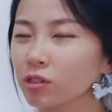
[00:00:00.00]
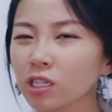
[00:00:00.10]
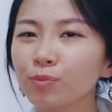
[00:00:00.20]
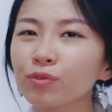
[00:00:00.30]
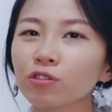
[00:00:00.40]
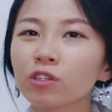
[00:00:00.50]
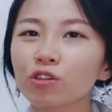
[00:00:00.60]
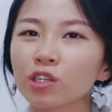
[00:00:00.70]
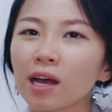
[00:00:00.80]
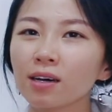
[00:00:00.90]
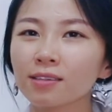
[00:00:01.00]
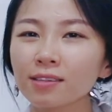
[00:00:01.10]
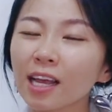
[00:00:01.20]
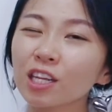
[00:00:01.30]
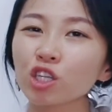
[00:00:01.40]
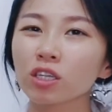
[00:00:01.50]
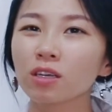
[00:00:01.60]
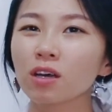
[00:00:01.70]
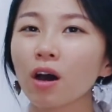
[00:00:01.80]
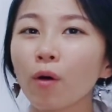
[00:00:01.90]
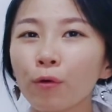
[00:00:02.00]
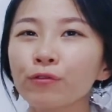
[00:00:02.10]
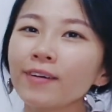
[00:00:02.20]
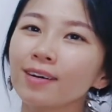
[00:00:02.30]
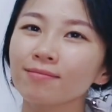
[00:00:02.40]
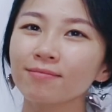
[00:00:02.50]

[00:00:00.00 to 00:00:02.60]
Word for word: 一步就叫杀，但是红方